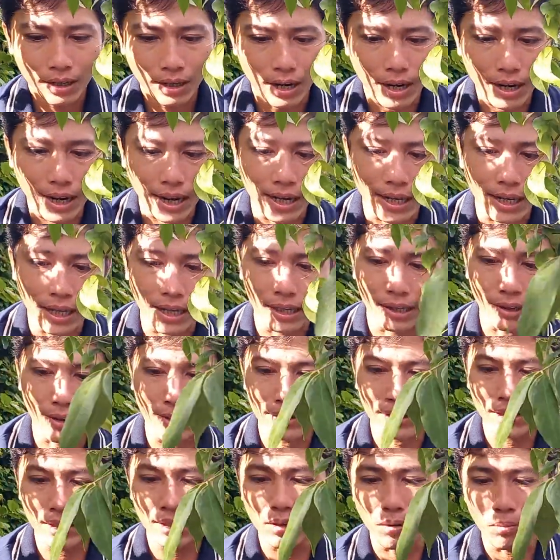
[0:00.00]
ở đây thì
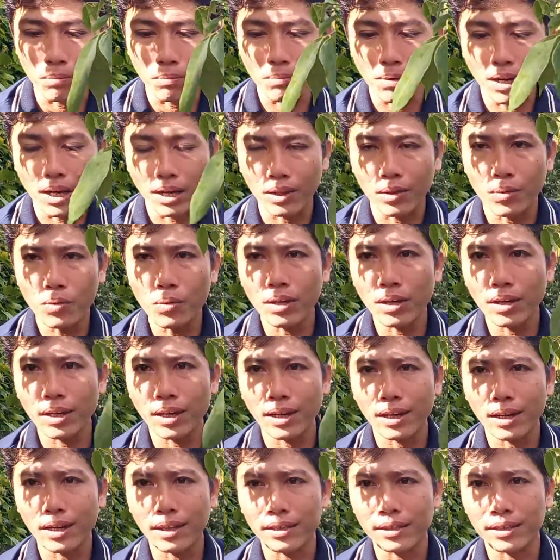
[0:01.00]
toàn sử dụng mà ờ, thuốc
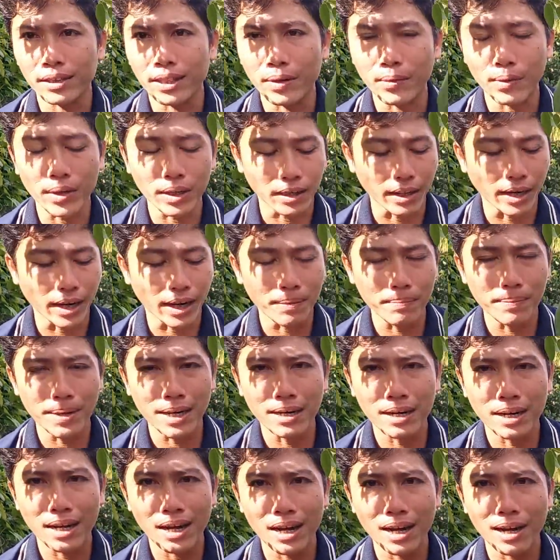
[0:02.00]
siêu kích rễ
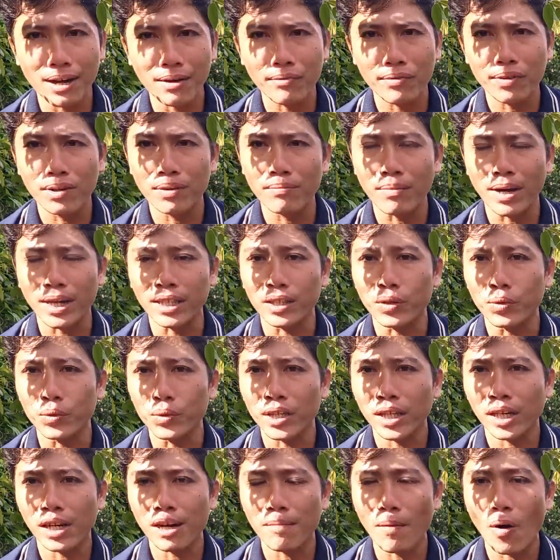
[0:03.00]
bên ờ, vườn mai sù
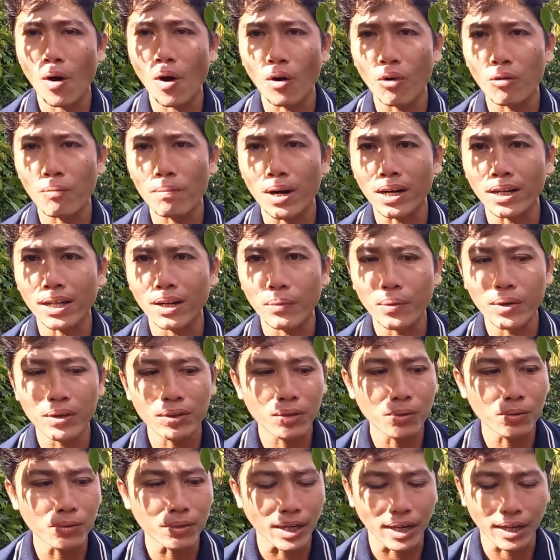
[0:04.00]
Singapore của mực như quý anh
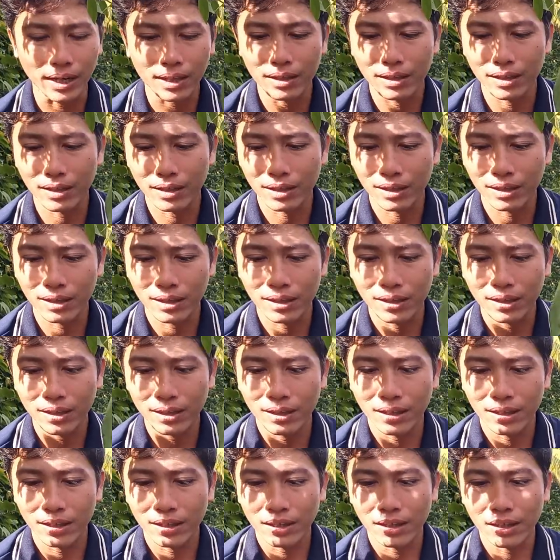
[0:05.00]
chú anh chị
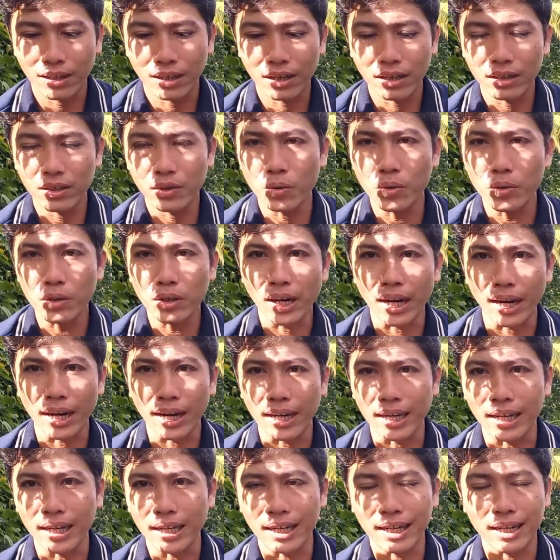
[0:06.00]
đó, thuốc
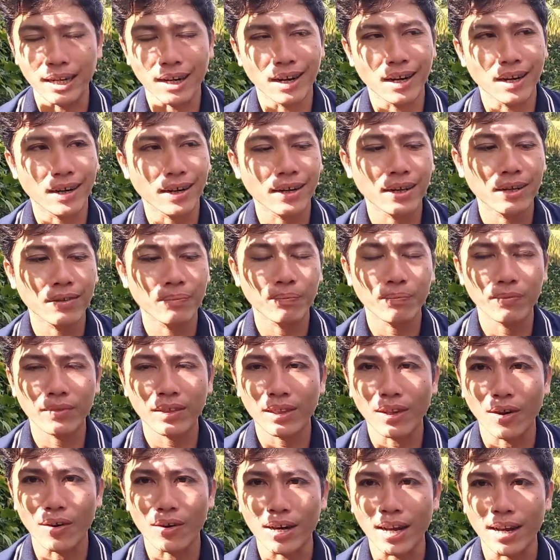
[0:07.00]
này thì uh,
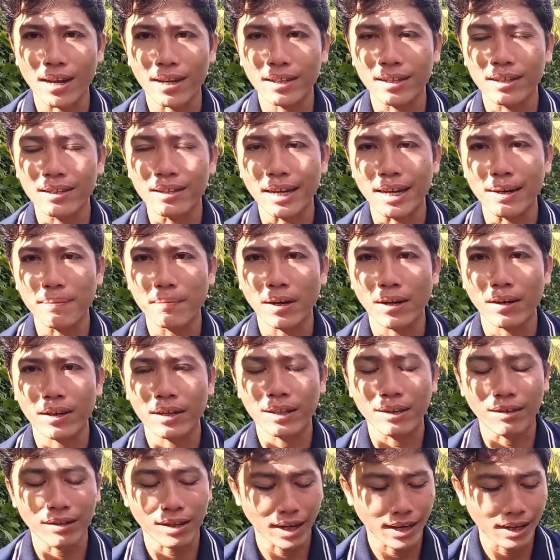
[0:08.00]
toàn đã thử nghiệm rồi
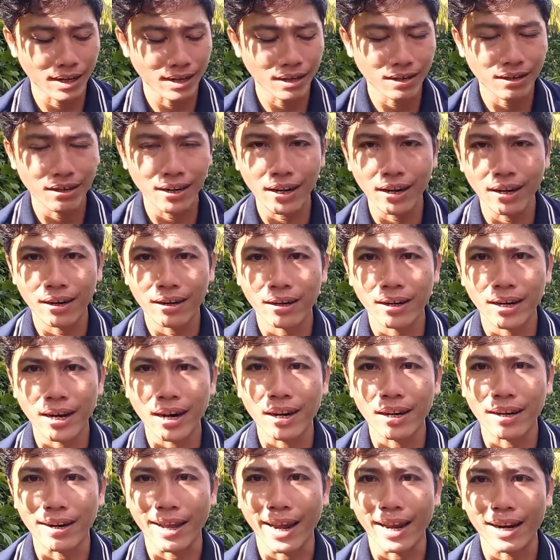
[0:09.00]
toàn thấy nó rất là,
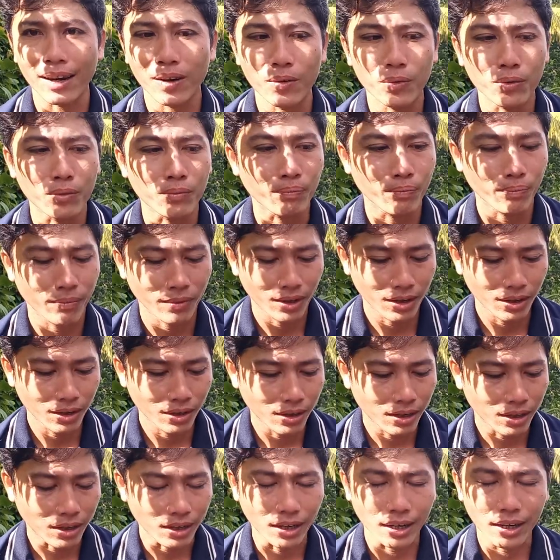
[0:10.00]
rất là đạt luôn
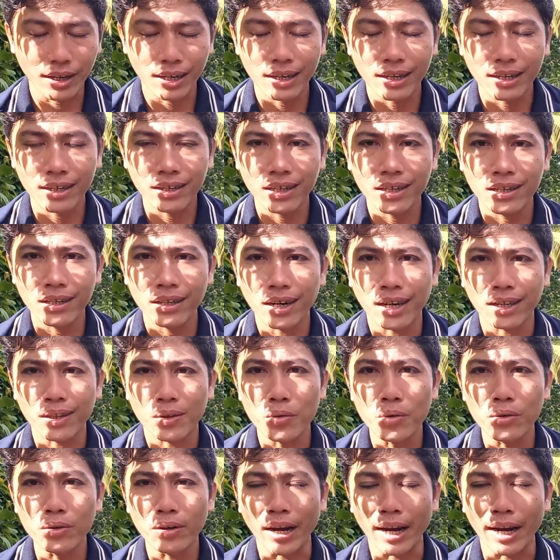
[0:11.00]
cái như là
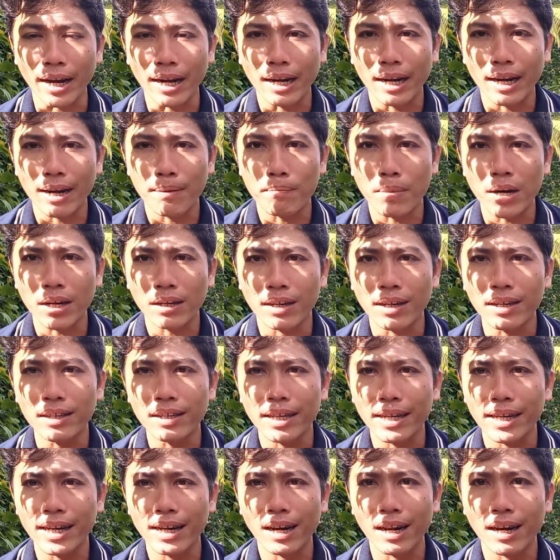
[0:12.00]
thuốc này là mực chỉ
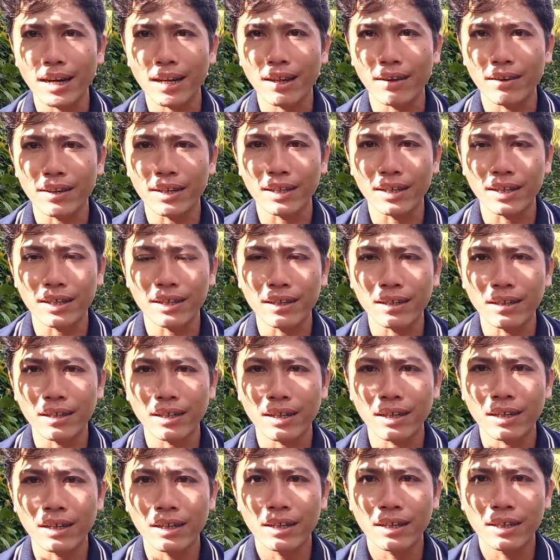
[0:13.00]
chia lại thôi những uh,
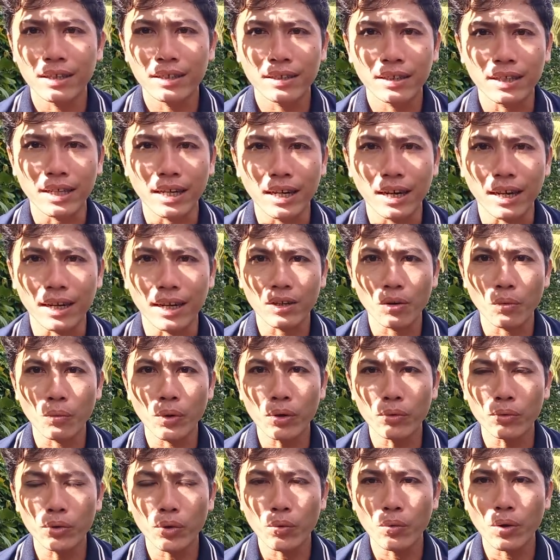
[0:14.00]
chia cho quý
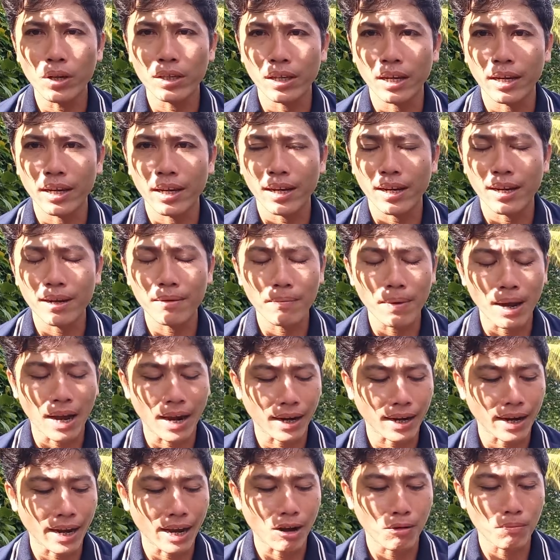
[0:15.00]
cô chú anh chị các
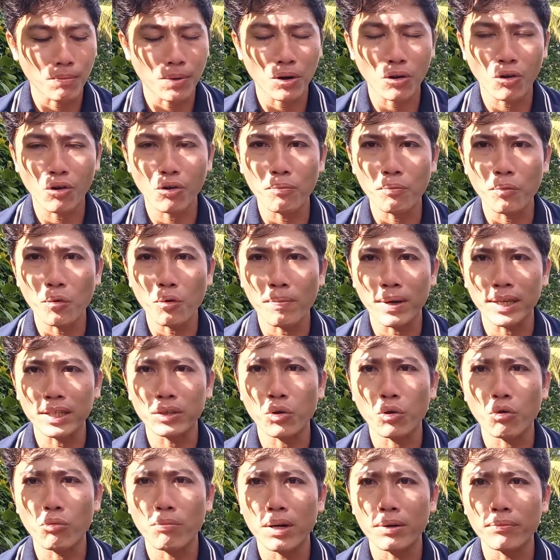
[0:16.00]
bạn nào mà có mua mai
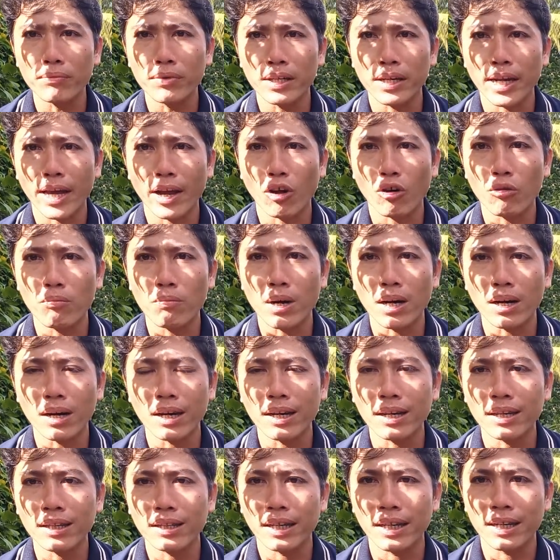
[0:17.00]
sù bên vườn nhà của mực
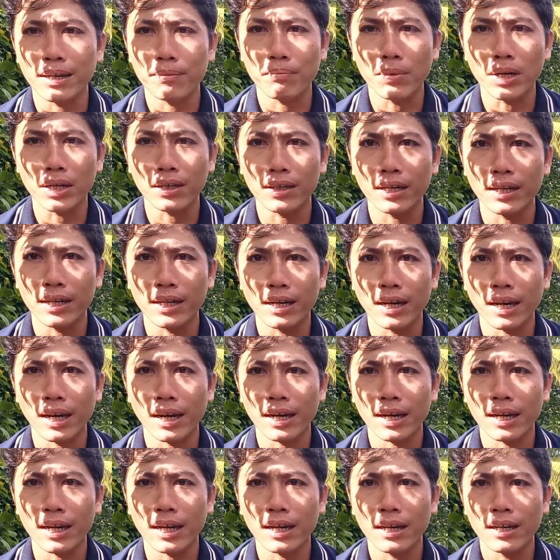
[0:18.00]
á, thì mực chia
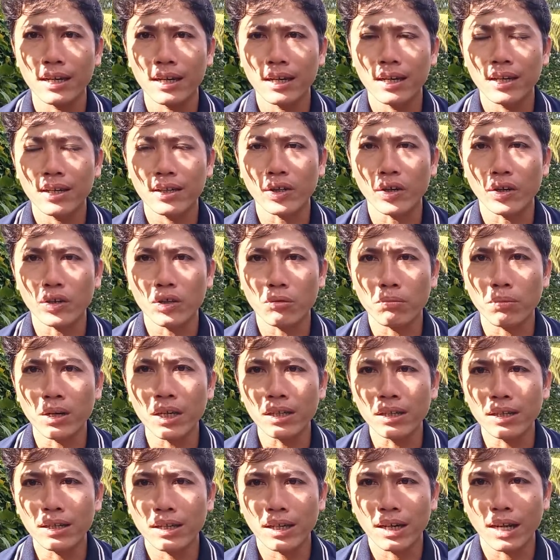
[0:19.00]
lại à, cho chút
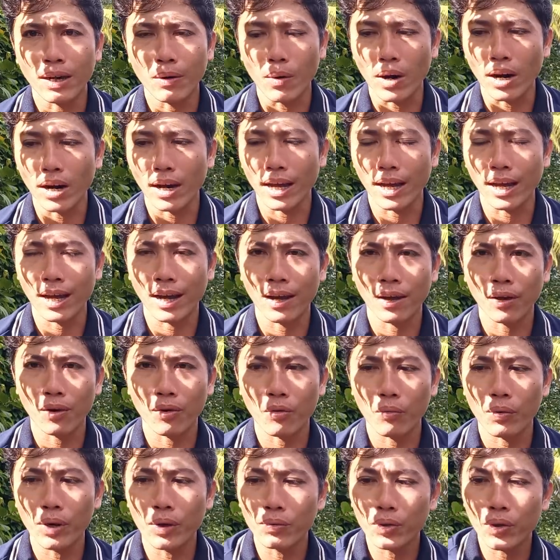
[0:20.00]
ít hay hoặc là
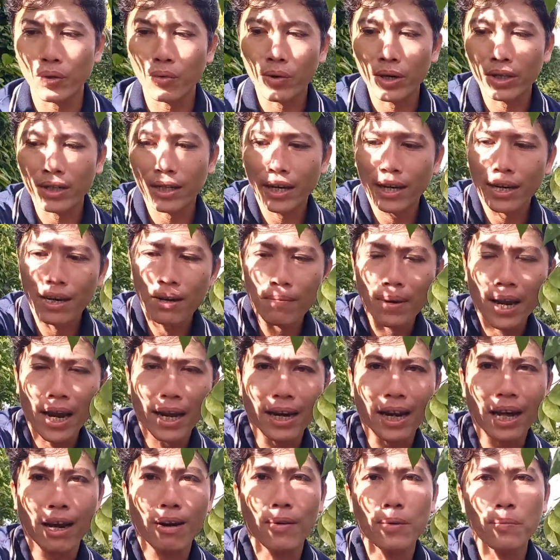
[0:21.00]
có quý cô chú anh chị các
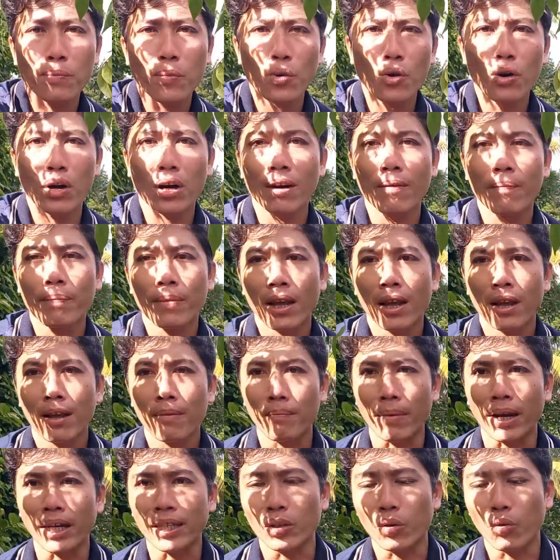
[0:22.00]
bạn nào mà mua
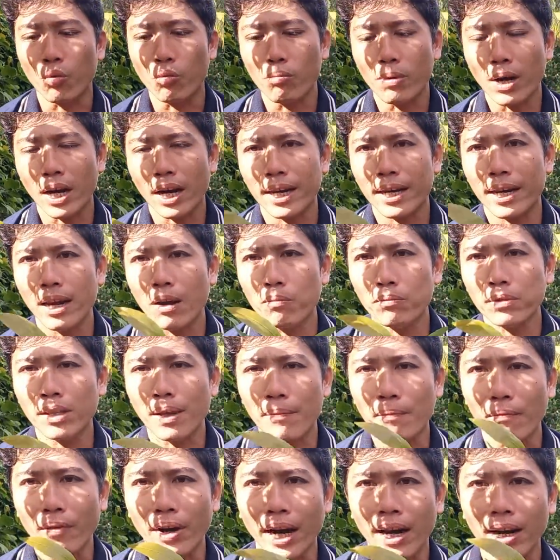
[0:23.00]
mai sù mà cây giống
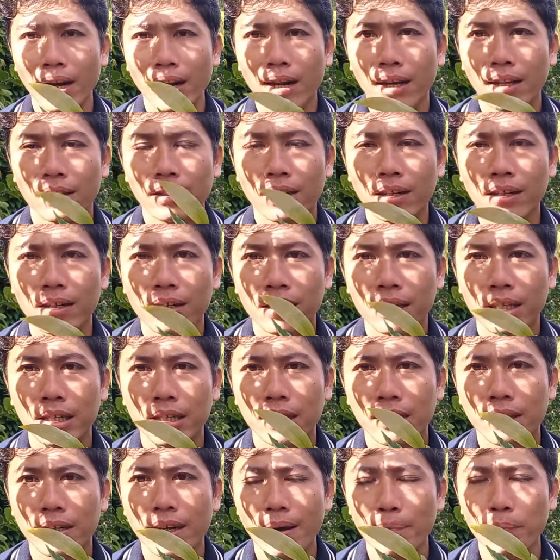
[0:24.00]
tầm khoảng là từ
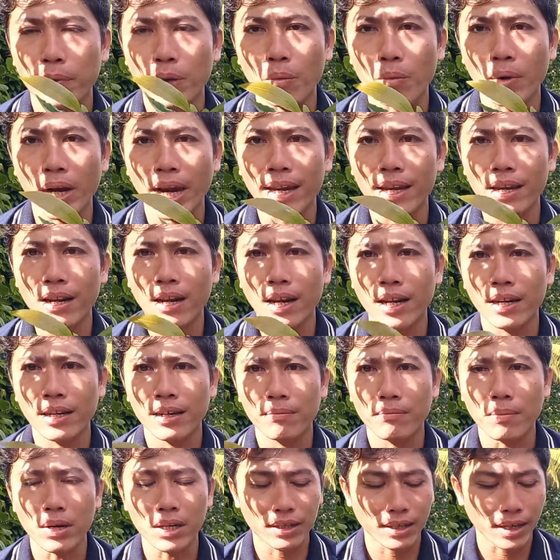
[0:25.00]
50 cây trở lên
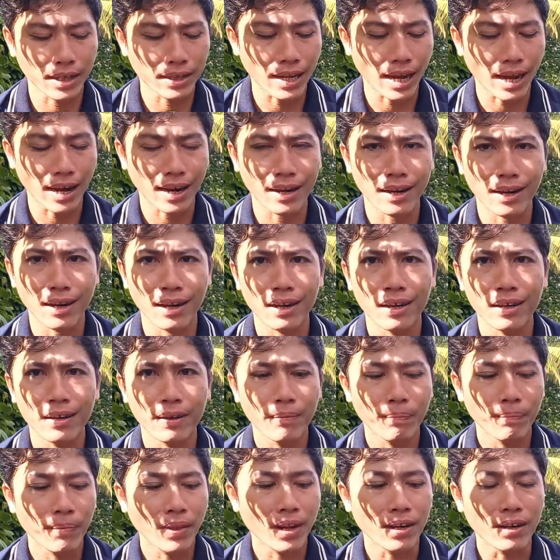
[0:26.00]
mực sẽ tặng à,
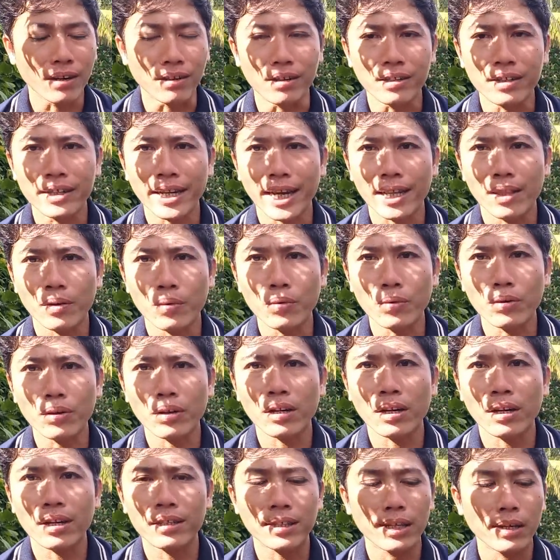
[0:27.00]
nửa chai thuốc
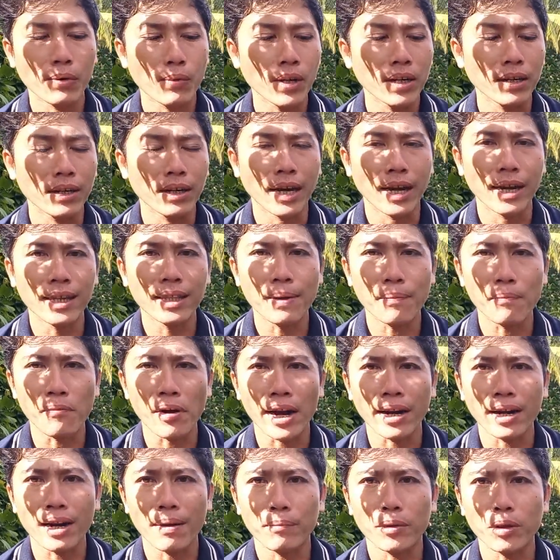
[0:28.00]
siêu kích rễ tầm
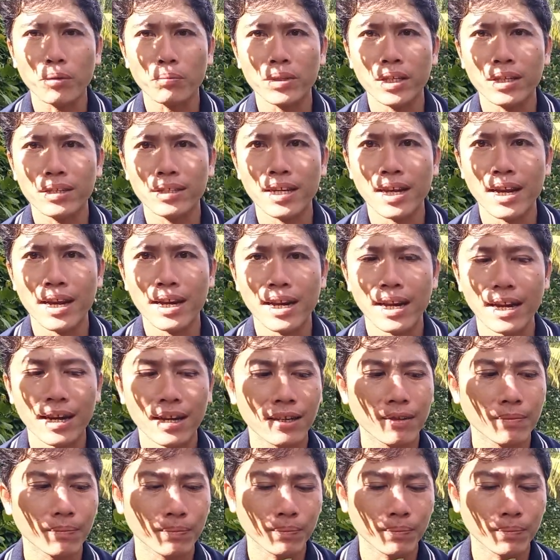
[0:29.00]
khoảng 50 cc ha